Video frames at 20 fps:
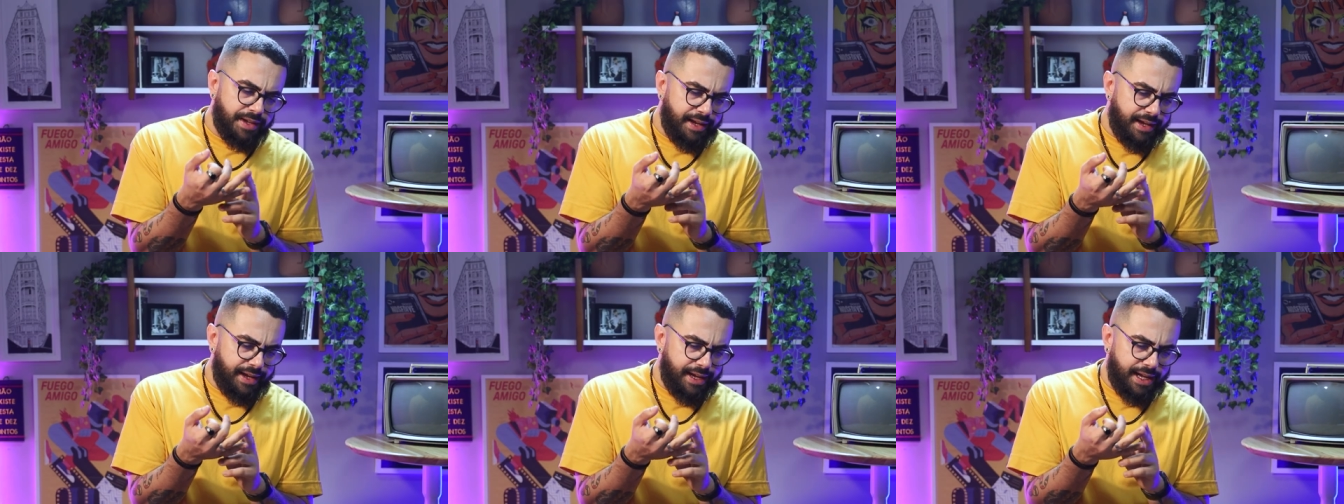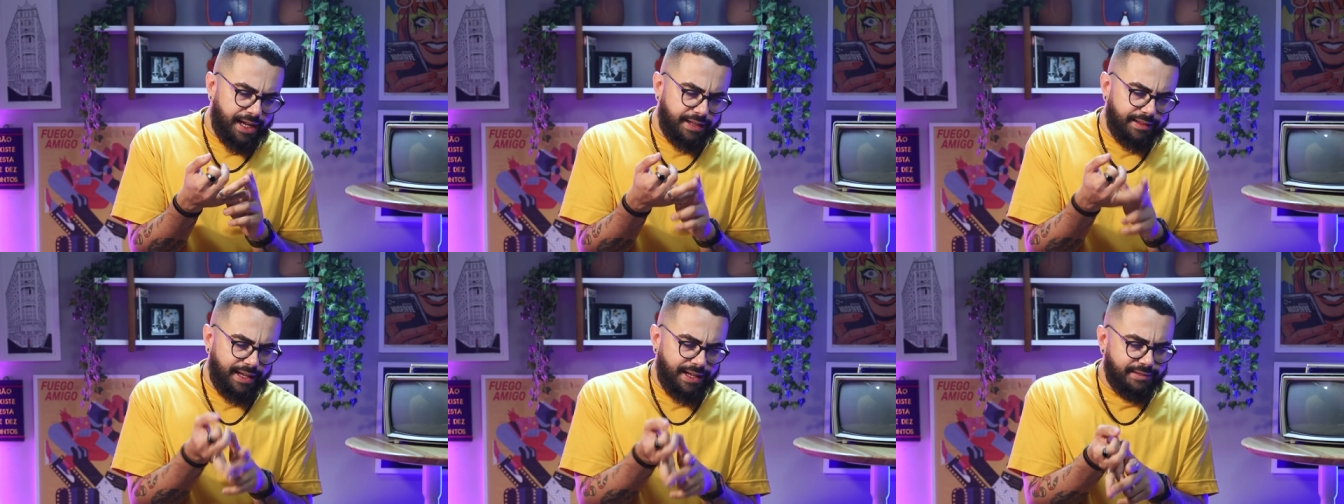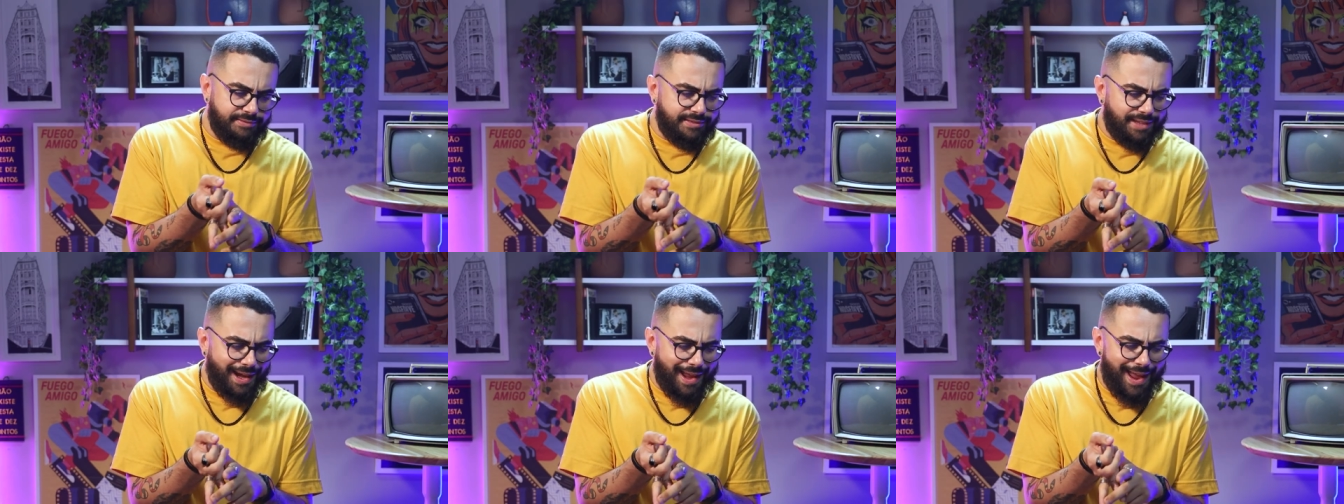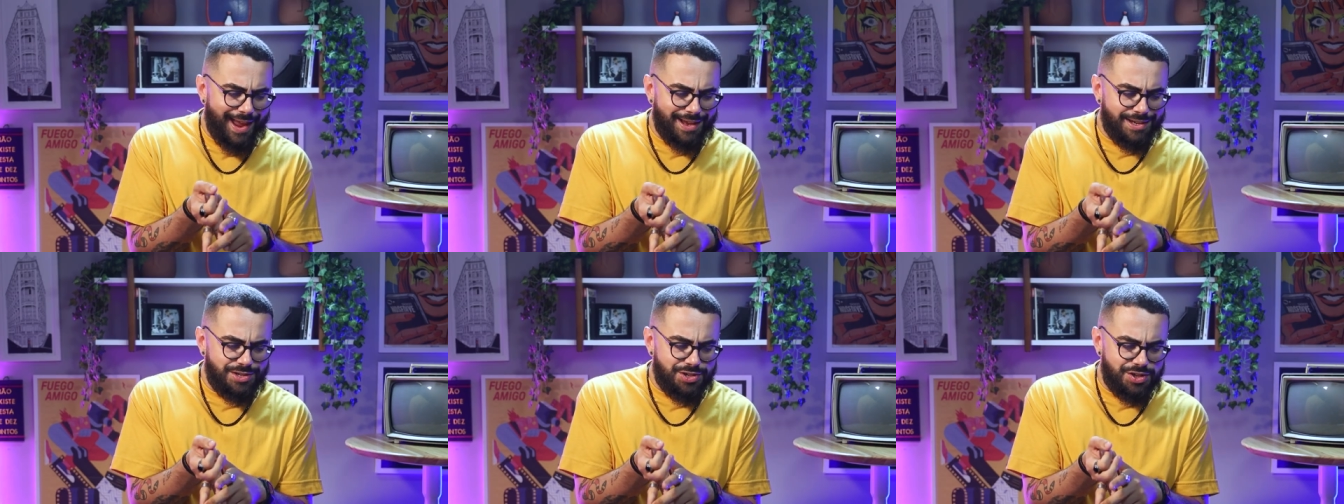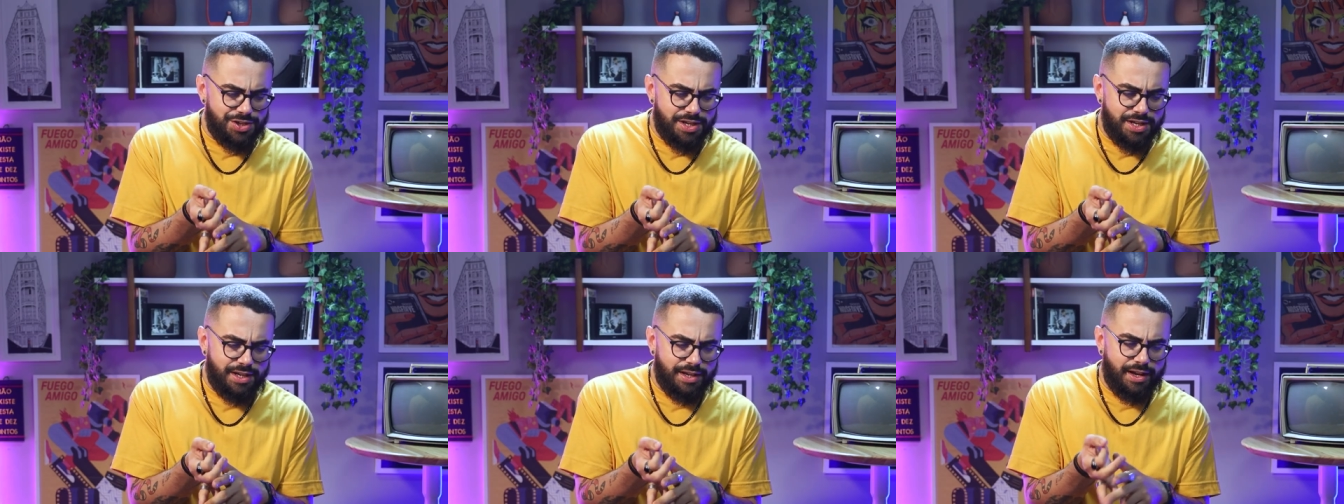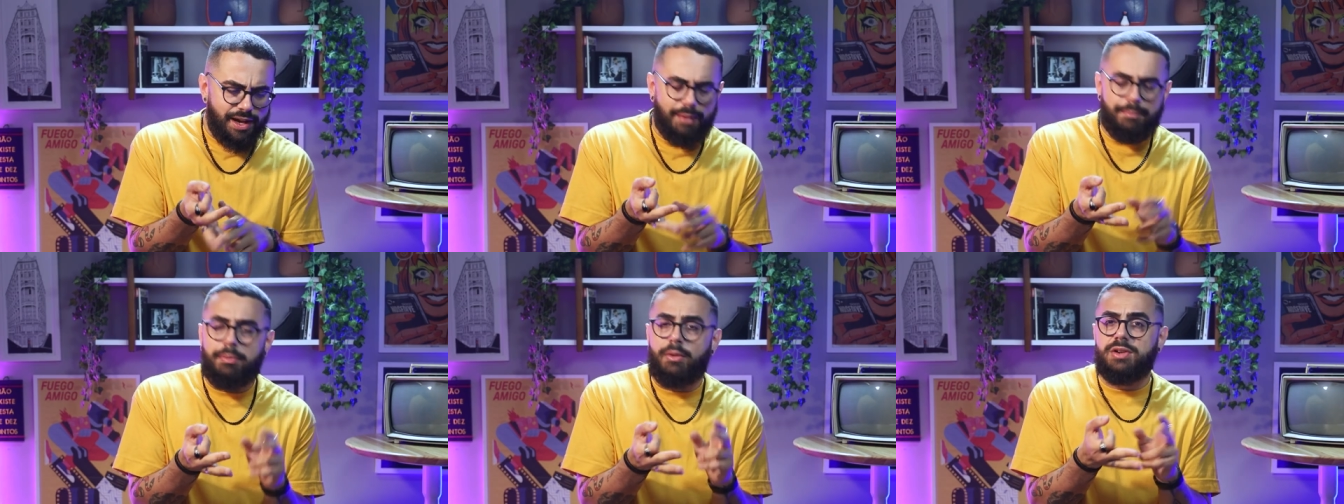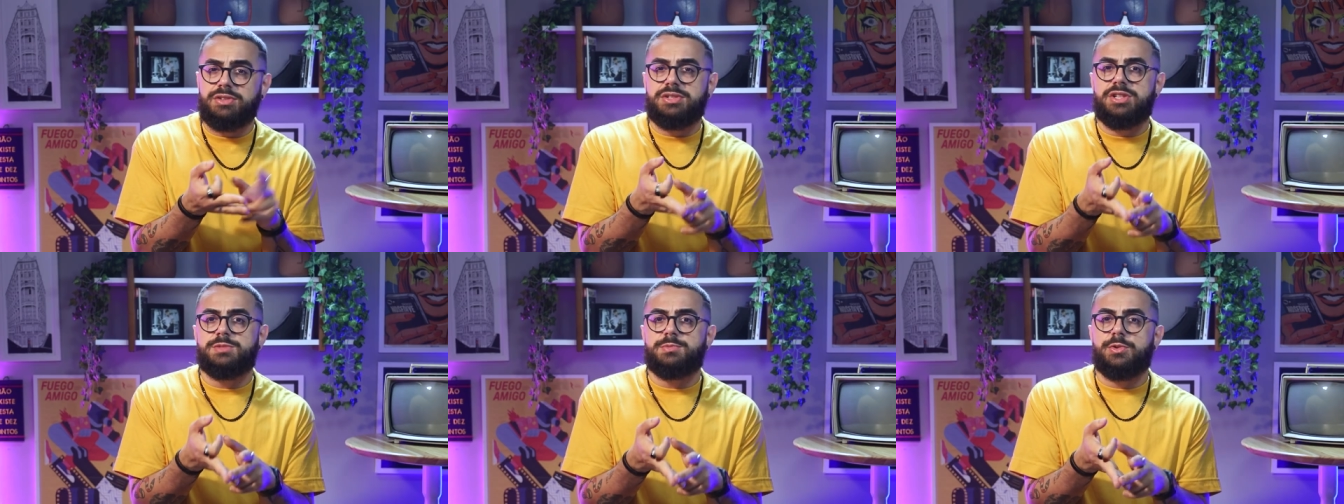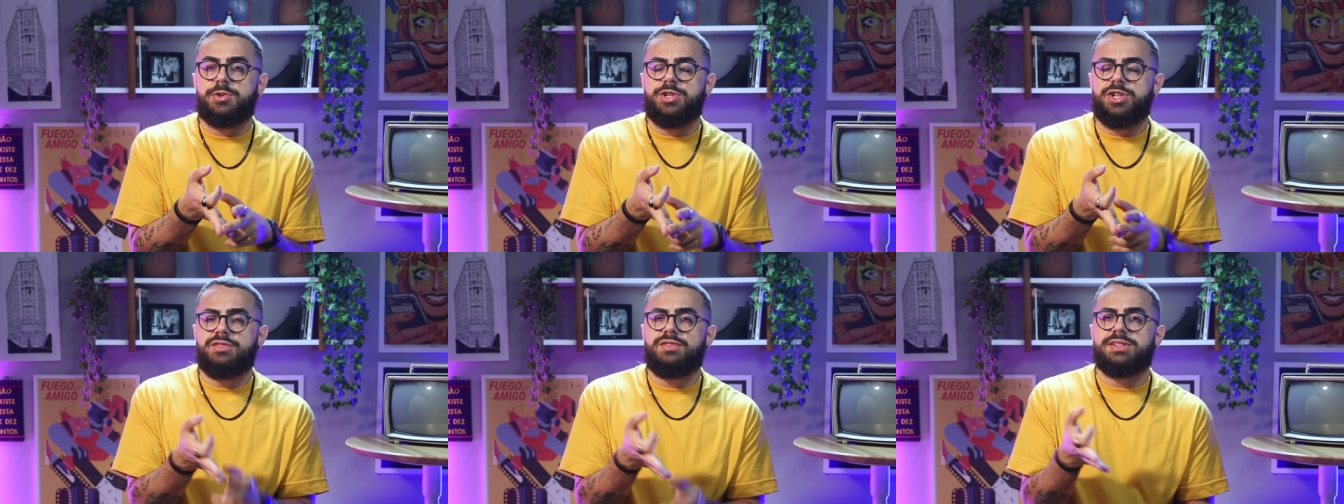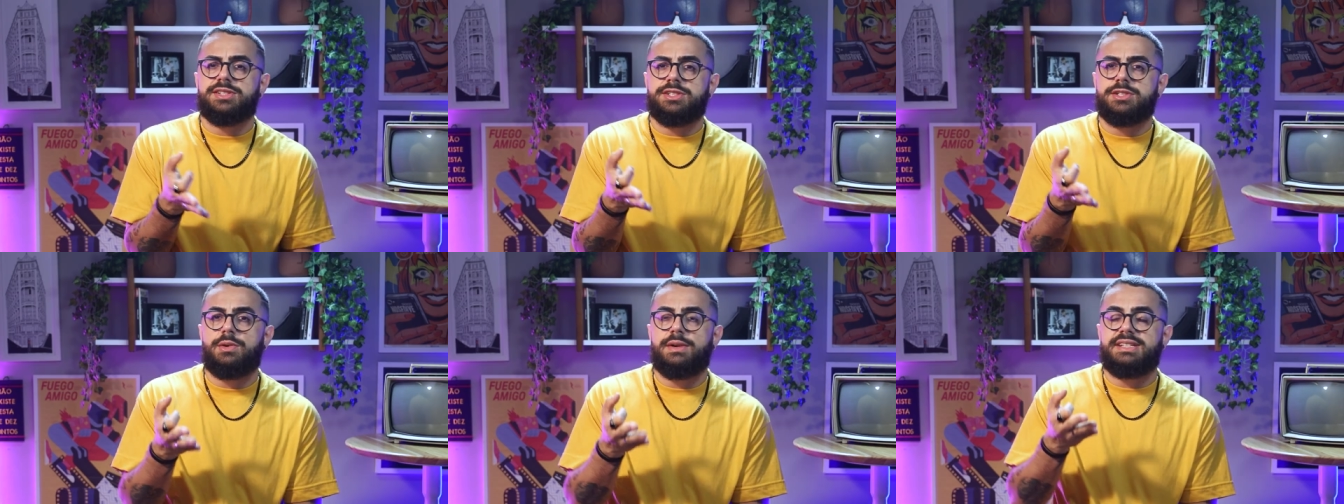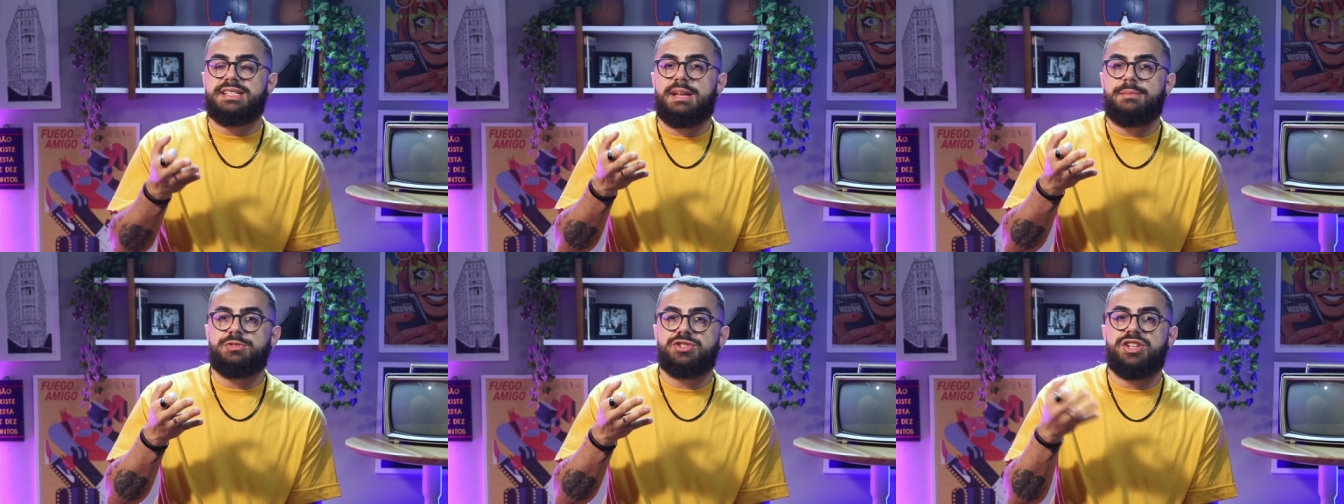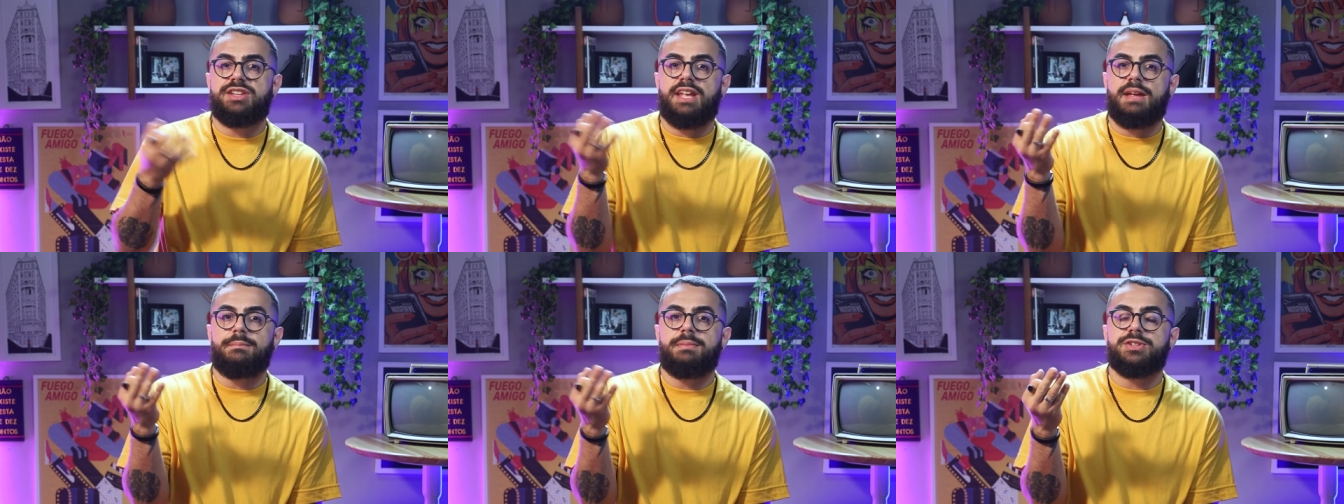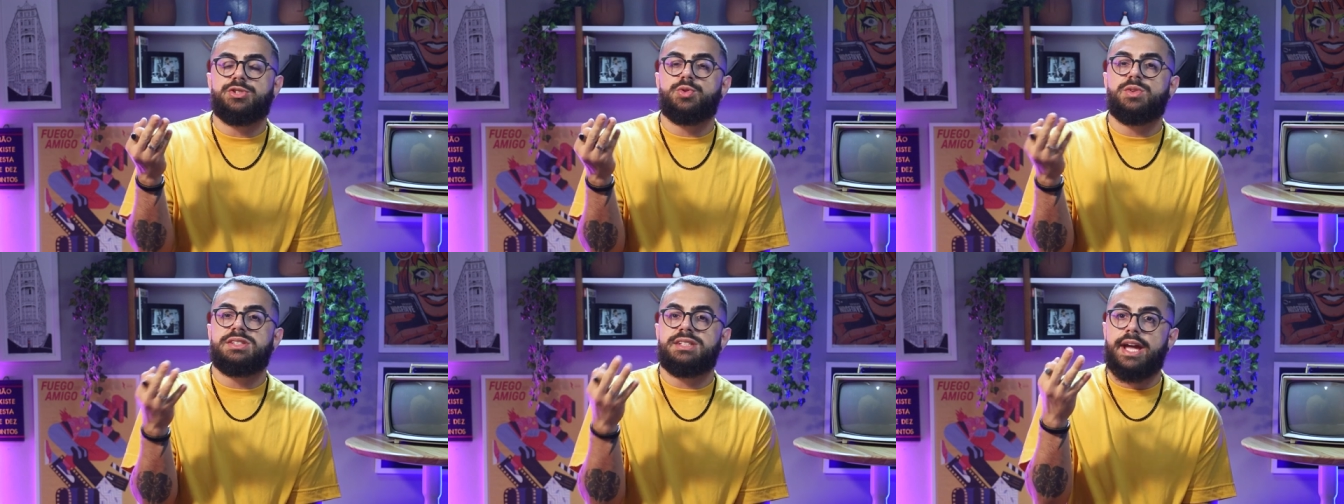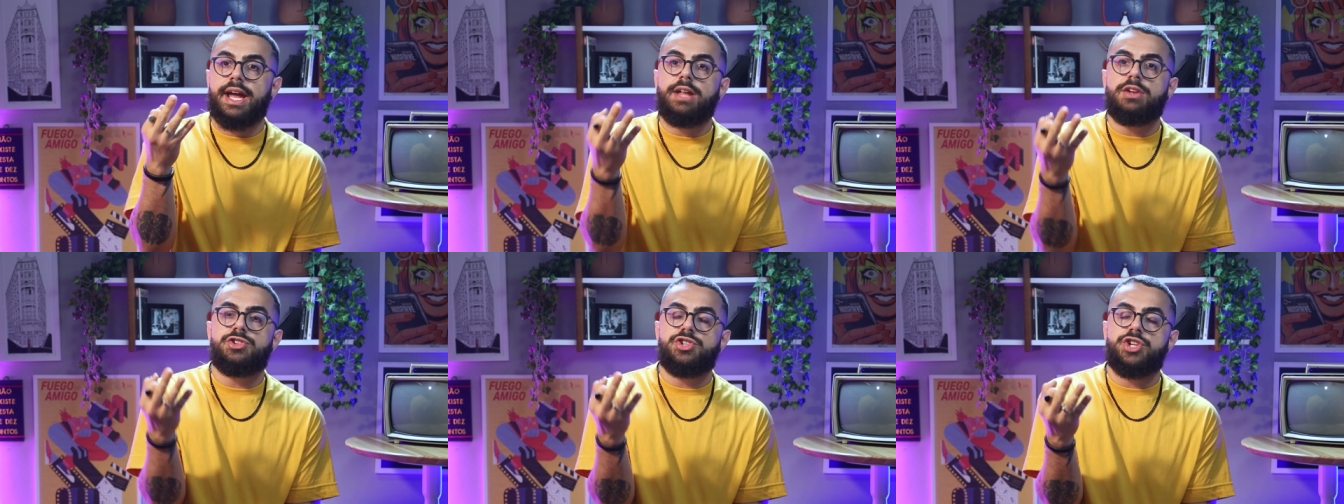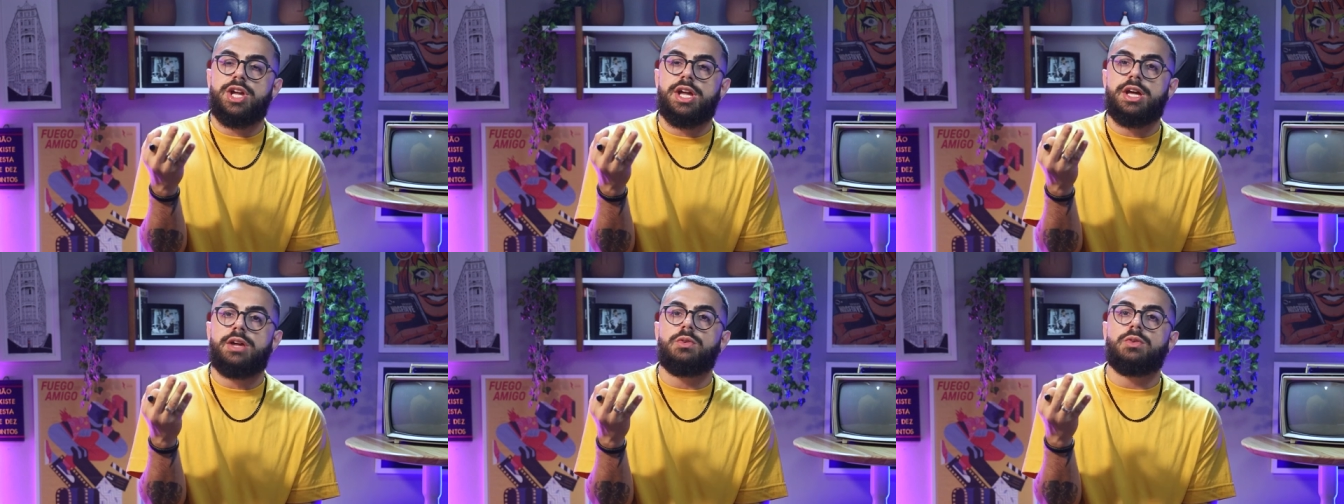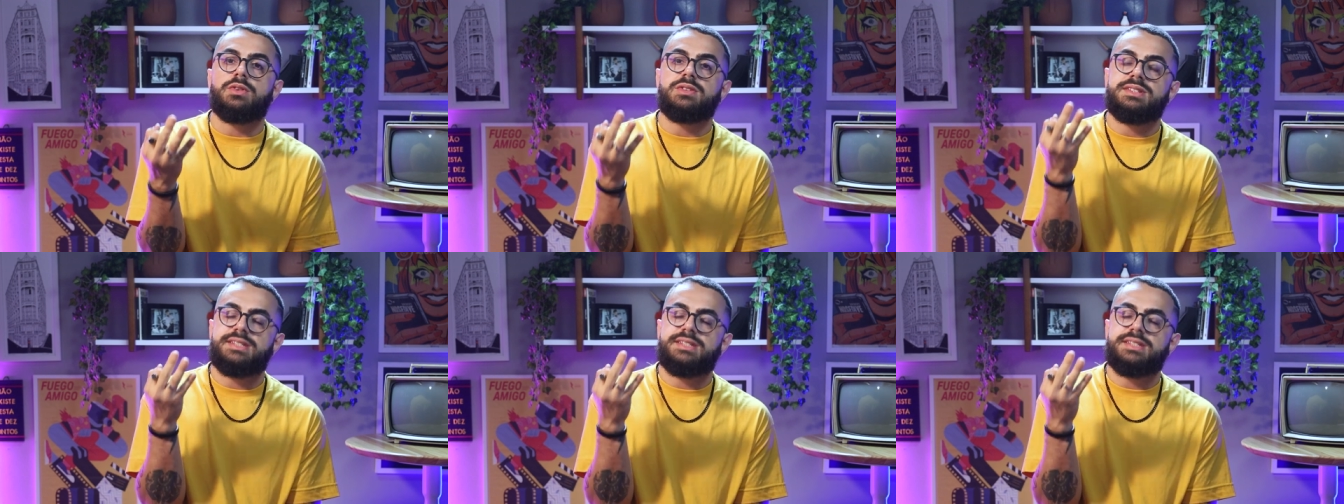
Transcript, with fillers: é, day trade, aposta esportiva, são exemplos que tem pessoas ganhando dinheiro.